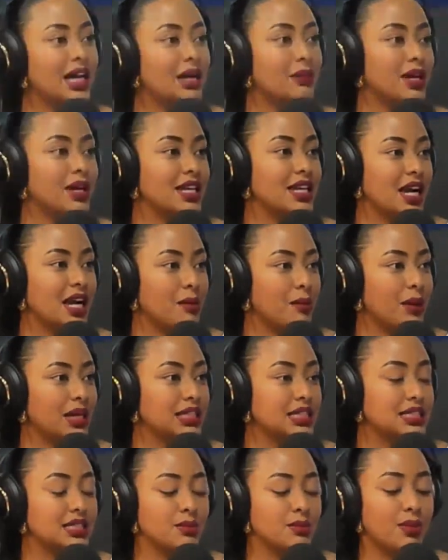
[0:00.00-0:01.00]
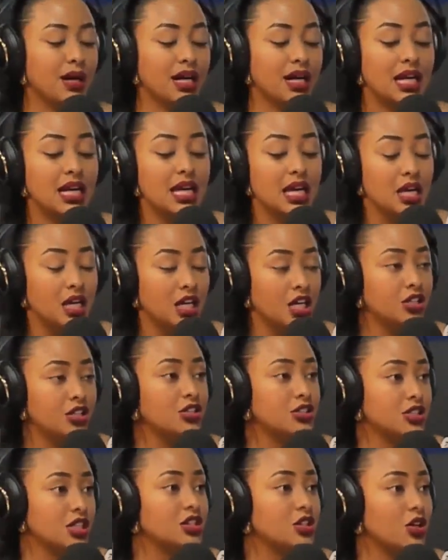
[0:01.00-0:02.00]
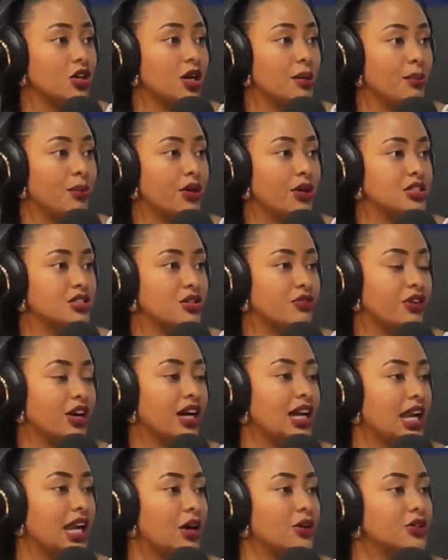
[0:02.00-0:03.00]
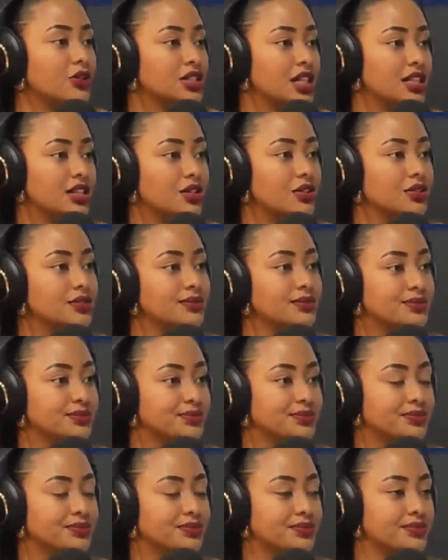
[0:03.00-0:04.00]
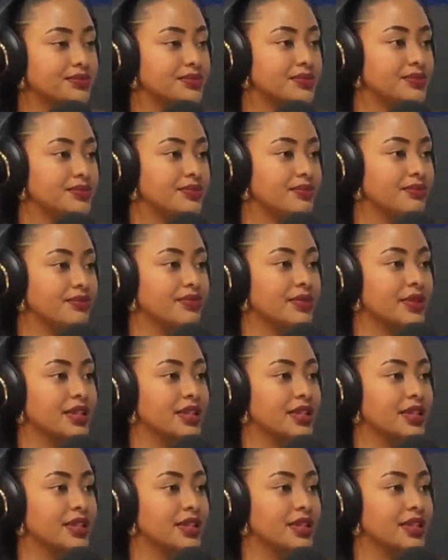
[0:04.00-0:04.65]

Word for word: que vayan a participar. Y yo siento que por eso fue que la contrató. Ahorita llegamos